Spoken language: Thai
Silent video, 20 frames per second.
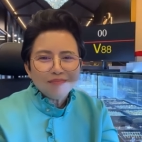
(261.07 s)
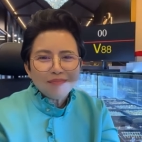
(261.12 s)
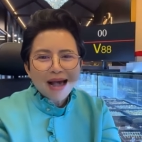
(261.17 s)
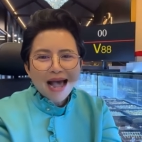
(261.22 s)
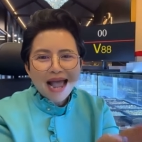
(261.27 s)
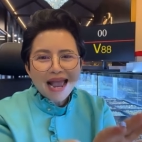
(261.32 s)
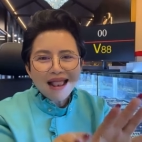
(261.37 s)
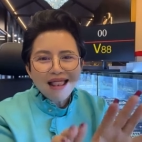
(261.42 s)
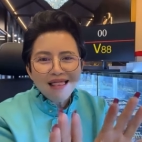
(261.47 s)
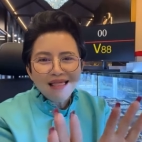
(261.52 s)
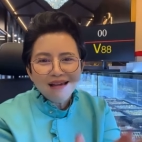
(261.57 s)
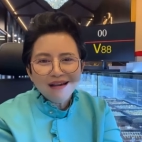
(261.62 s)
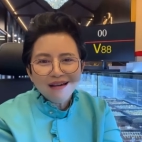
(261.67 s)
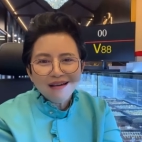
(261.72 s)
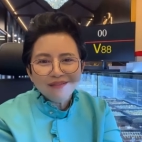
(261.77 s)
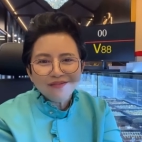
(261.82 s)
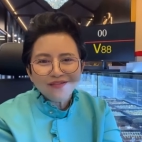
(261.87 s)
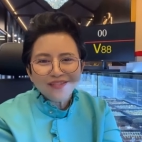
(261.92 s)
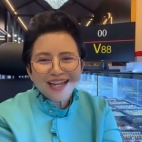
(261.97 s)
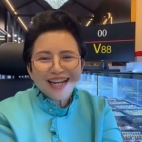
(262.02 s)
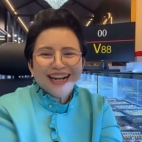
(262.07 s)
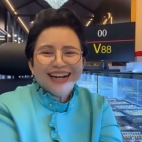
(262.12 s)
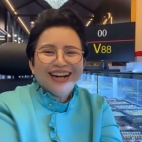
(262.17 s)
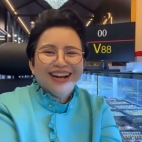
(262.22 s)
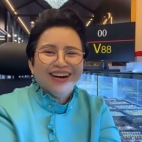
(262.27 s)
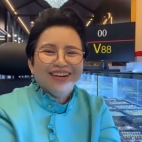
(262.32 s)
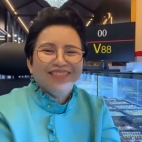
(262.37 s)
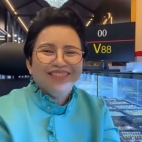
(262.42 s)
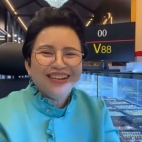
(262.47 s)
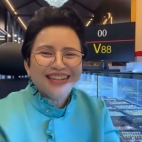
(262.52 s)
my love
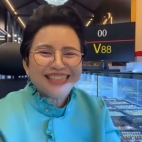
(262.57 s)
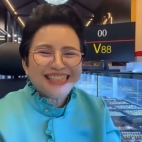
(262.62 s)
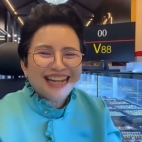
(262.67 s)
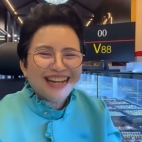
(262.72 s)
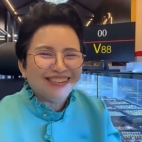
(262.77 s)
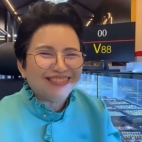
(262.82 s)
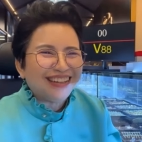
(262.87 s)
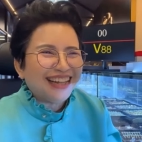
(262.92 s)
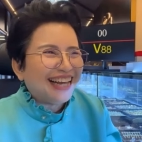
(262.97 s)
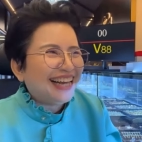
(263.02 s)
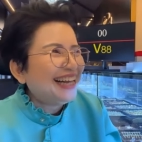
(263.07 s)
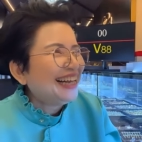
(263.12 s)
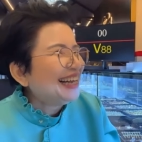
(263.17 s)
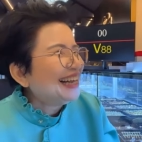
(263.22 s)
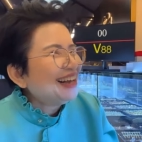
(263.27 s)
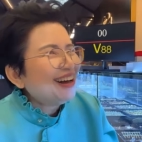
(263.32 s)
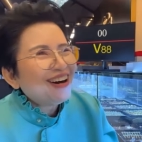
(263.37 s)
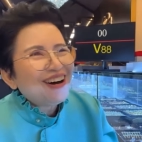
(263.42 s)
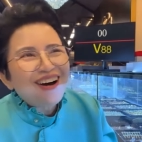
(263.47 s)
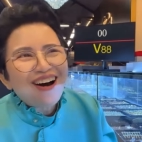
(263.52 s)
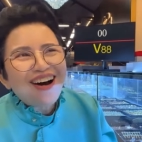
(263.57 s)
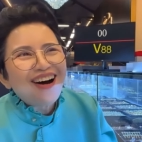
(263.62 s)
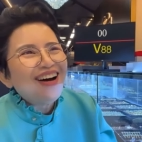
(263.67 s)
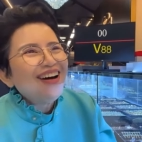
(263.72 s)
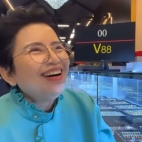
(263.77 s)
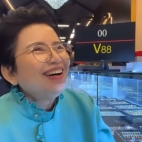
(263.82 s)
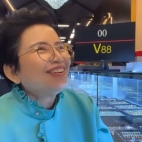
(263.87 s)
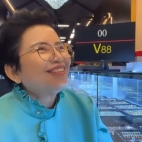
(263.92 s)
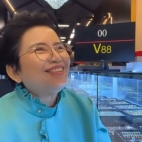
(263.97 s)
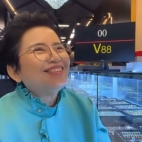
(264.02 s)
เราไม่ใช่นะโอ้
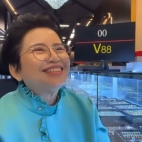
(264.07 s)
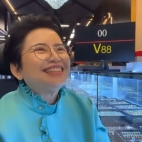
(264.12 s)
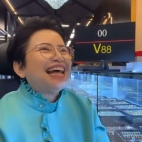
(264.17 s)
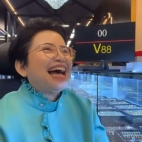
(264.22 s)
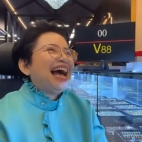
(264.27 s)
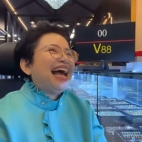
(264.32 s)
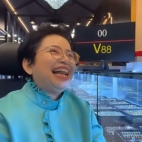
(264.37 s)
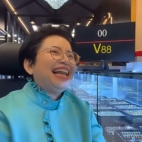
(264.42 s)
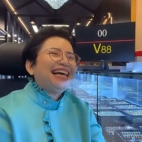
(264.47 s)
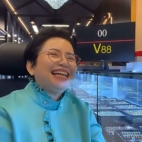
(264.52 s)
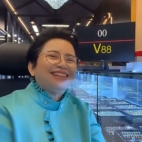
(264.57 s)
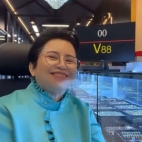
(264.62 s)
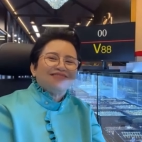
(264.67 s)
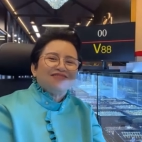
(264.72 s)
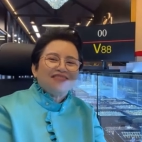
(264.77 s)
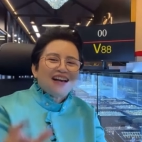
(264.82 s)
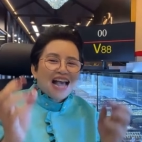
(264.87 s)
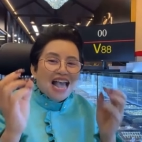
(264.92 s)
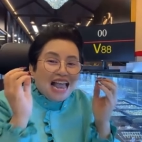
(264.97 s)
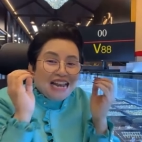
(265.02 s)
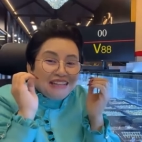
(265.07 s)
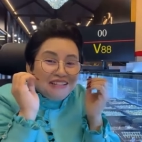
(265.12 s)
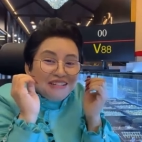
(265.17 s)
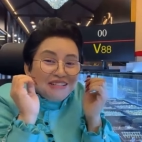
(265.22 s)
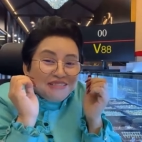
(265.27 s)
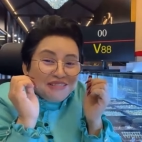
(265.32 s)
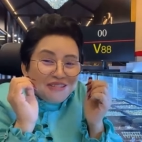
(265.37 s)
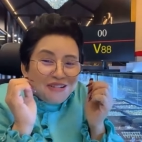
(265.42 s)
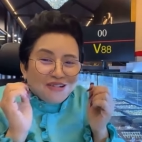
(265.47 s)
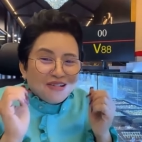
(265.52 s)
กูตายละหวานจ
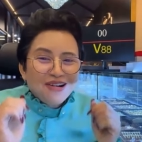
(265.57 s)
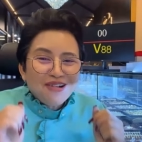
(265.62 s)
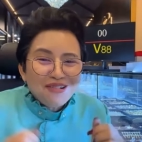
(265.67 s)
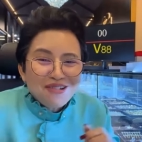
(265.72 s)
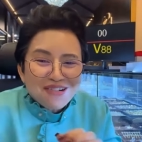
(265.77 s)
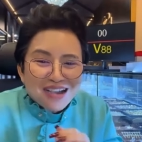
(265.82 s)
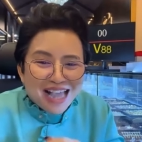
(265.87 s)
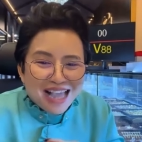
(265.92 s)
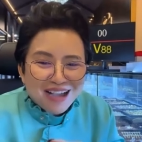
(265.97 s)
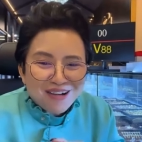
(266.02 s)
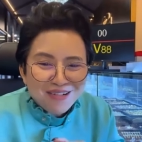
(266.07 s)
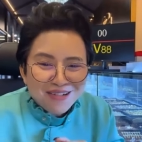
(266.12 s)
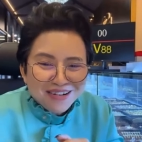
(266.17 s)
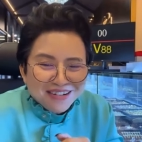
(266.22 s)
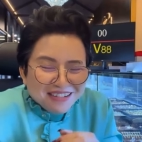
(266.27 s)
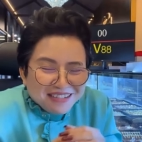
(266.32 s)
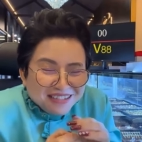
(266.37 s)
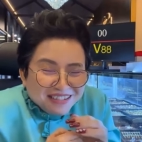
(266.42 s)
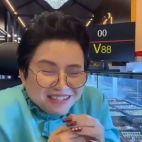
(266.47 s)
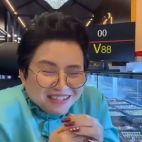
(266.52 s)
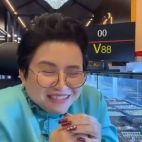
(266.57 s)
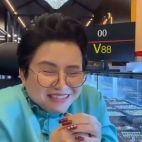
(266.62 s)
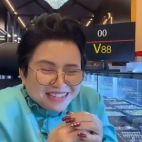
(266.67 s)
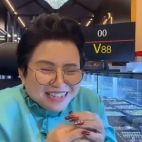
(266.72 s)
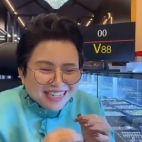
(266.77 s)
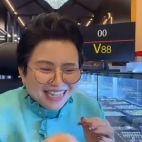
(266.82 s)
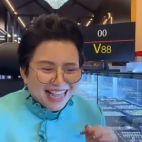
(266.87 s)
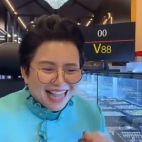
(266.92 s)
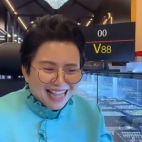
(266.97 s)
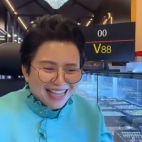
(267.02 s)
นขนลุกอะ คนเอ้ย
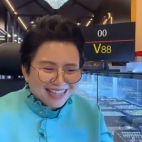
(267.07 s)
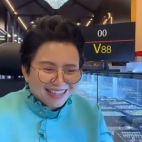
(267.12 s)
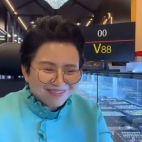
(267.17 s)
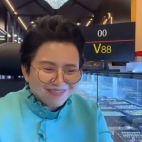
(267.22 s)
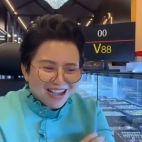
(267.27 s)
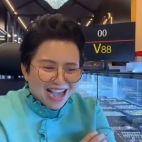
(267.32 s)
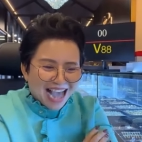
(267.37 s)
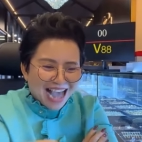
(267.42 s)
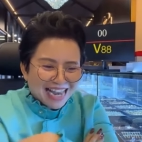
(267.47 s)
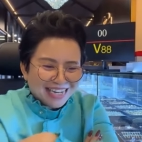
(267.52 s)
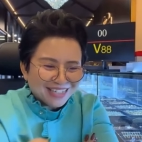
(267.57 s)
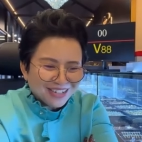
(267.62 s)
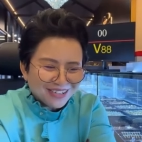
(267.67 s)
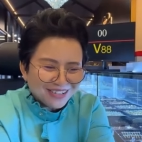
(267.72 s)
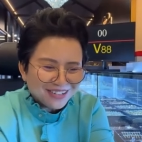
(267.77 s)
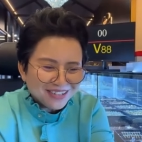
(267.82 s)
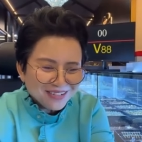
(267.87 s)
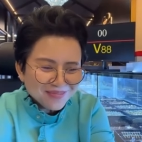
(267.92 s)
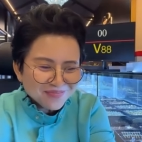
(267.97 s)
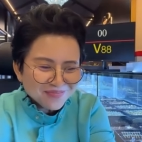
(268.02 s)
หวานจน